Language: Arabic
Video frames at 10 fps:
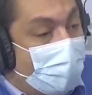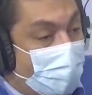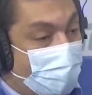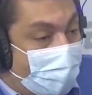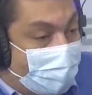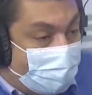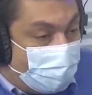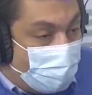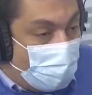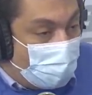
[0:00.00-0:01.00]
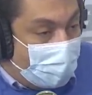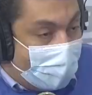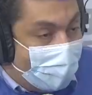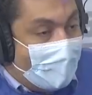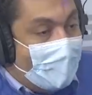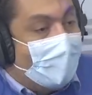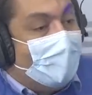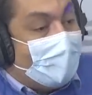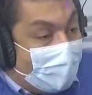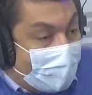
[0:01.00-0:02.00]
انه رئيس الجمهوريه
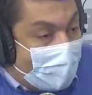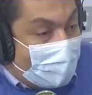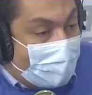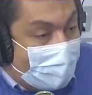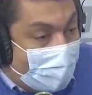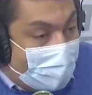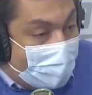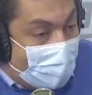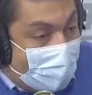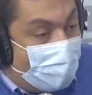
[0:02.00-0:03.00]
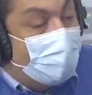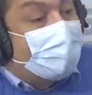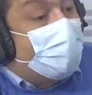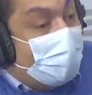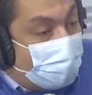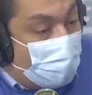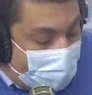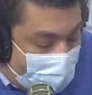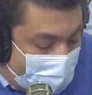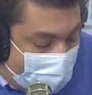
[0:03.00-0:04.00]
القرارات اللي ياخذها والتوجهات
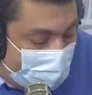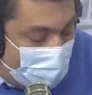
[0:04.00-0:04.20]
احنا نحكيو